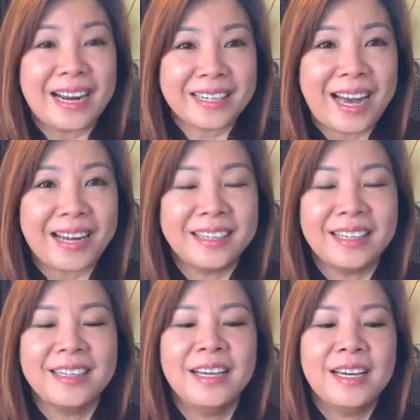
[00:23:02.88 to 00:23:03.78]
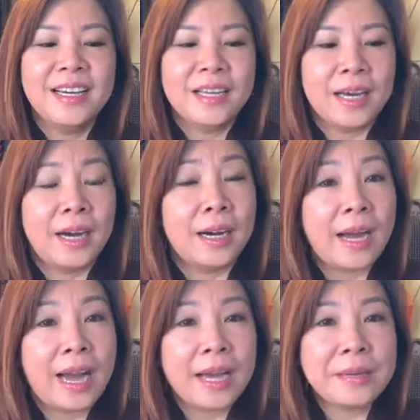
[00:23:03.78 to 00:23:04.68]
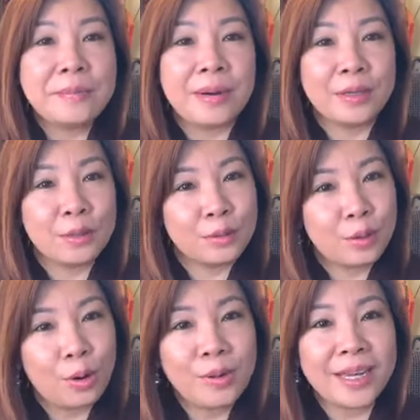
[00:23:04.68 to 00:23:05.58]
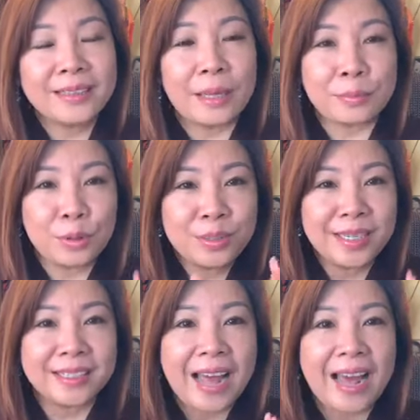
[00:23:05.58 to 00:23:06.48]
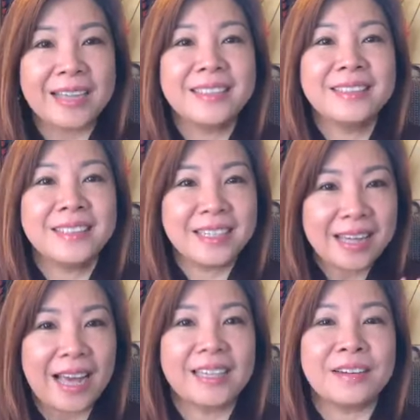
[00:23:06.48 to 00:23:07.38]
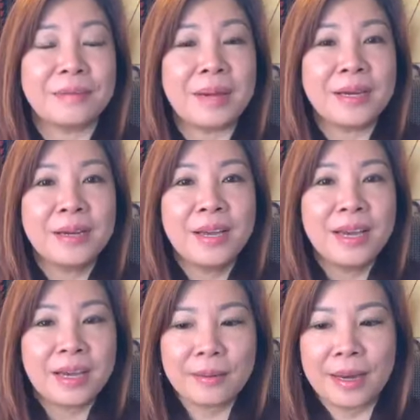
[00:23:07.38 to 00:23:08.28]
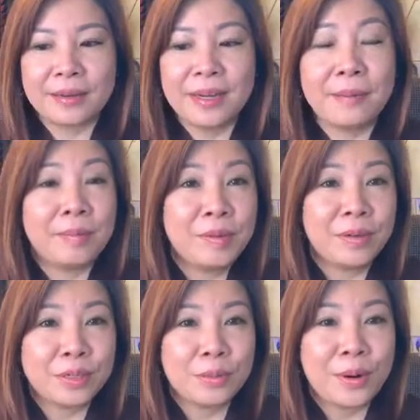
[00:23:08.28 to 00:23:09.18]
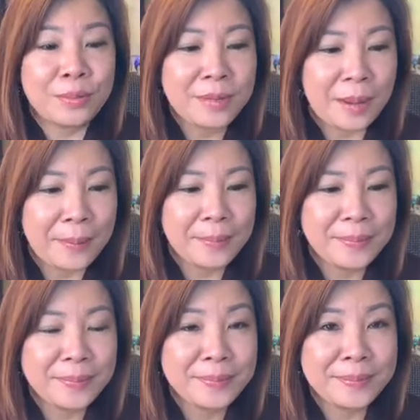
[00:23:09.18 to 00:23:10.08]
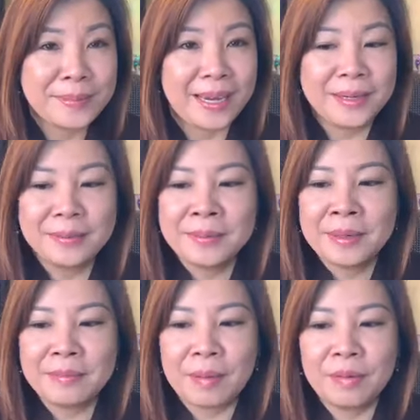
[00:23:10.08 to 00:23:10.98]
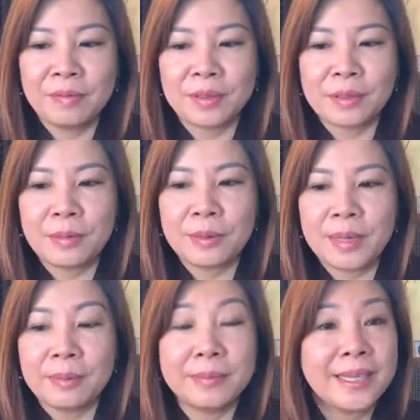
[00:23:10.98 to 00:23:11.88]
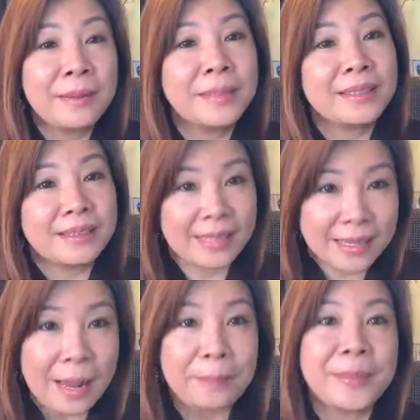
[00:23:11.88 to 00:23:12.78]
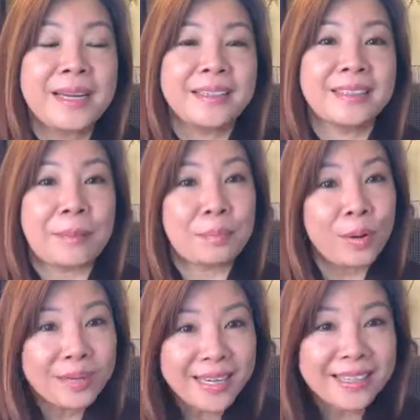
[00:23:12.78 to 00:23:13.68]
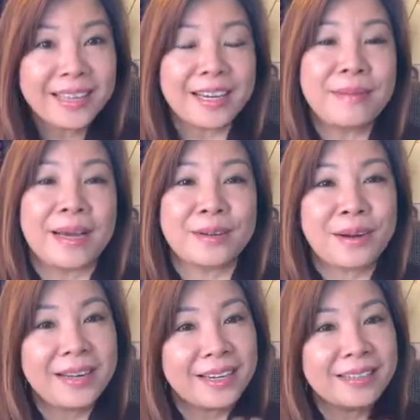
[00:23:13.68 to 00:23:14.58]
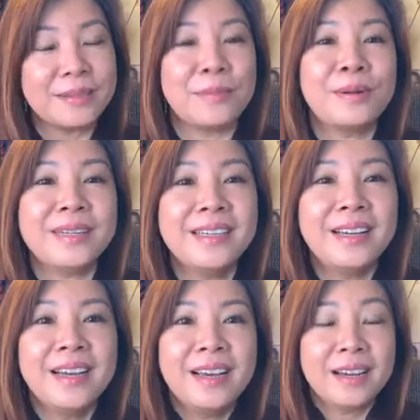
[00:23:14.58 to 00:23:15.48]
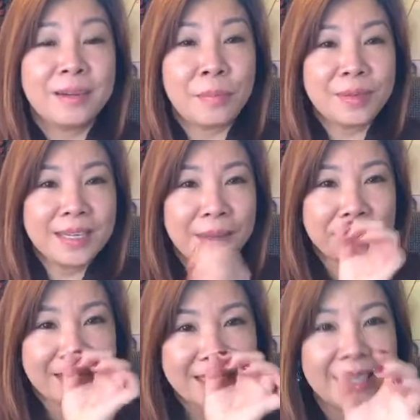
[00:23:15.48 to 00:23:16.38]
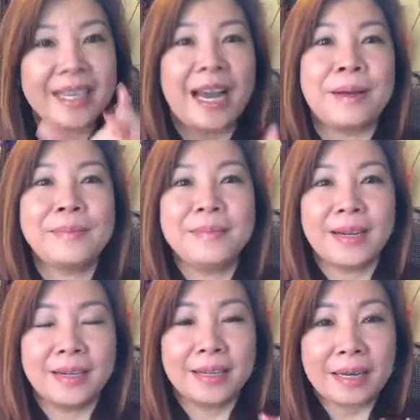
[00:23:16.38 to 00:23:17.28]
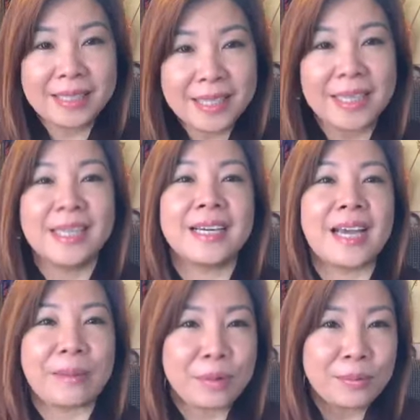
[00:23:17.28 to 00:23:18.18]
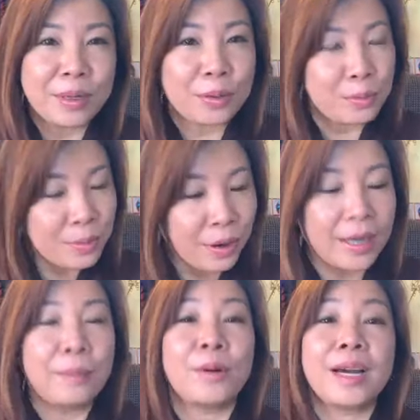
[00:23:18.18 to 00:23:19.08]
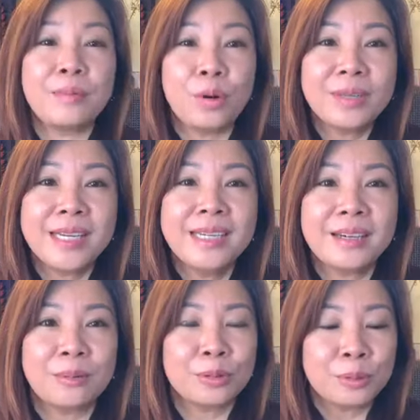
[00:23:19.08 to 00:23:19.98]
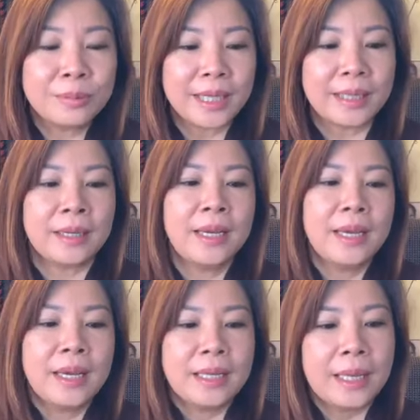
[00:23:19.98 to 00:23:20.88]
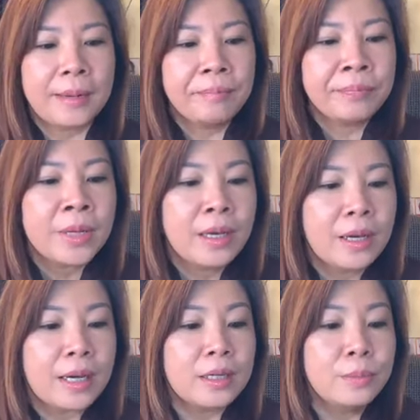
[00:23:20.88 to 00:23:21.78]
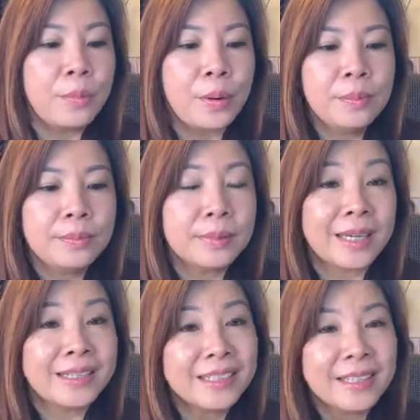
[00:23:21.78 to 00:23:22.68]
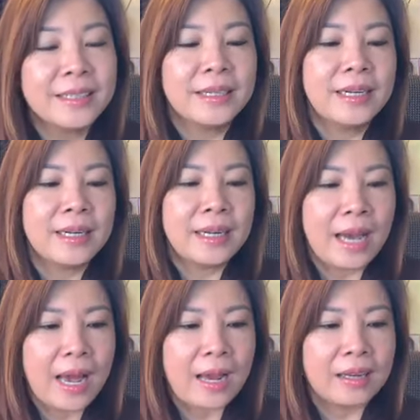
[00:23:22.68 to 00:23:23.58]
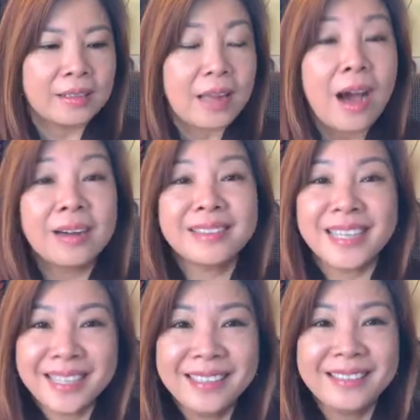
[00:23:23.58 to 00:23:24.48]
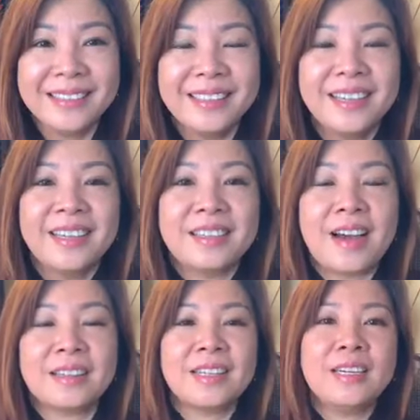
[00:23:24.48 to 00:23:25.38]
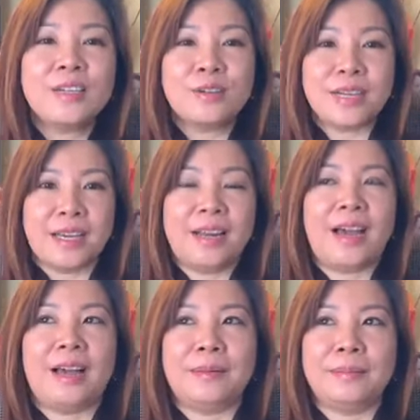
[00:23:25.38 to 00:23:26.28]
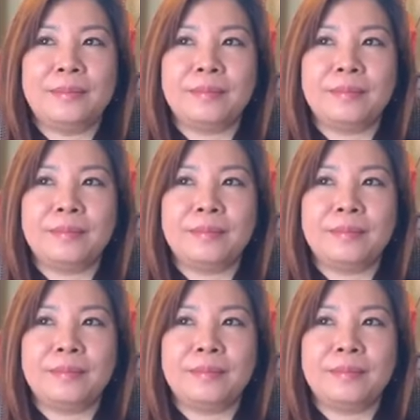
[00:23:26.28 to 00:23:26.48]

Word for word: đằng đằng ha à, ai mà cố gắng tập nói chuyện thẳng nhìn thẳng vào cặp mắt các bạn có thể bấm vào vần số 4 nè ok bấm vào vần số 4 ha bữa nay mình sẽ tập nha tập bố thí nha các bạn đó là cái sự bố thí bố thí cặp mắt thiện cảm à, cách nhìn thiện cảm của mình cũng gọi là một cách bố thí không tốn tiền nhá cái thứ bốn cái thứ tư là thân thí thân thí có nghĩa là